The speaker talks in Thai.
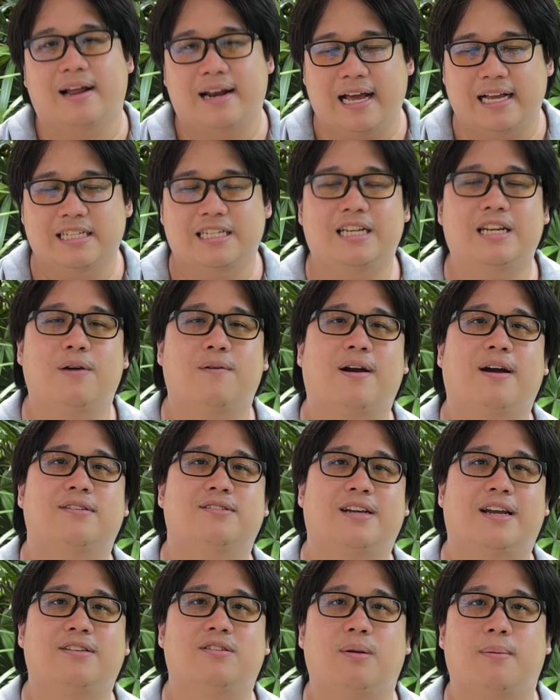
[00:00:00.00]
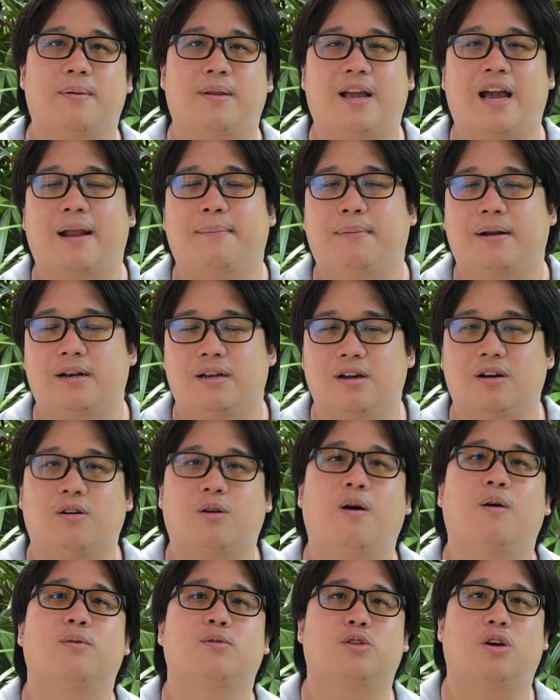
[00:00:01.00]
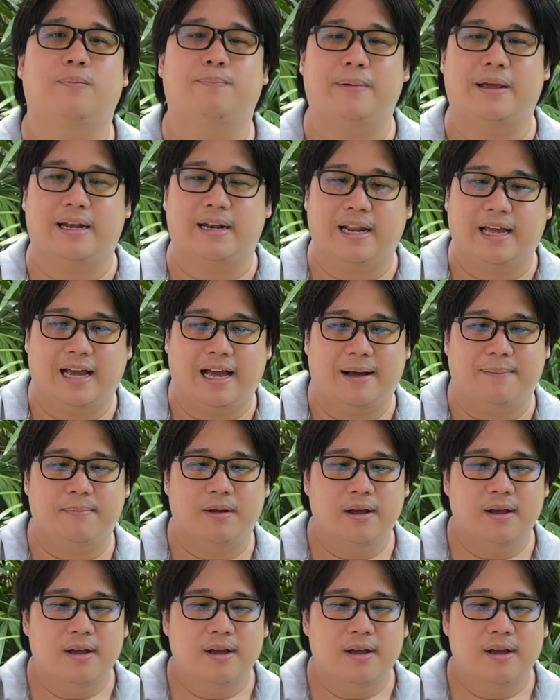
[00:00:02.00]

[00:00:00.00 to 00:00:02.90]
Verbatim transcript: ก็ได้เช่นเดียวกันใช้สำหรับในการบันทึกกล้องวงจรปิดนะครับ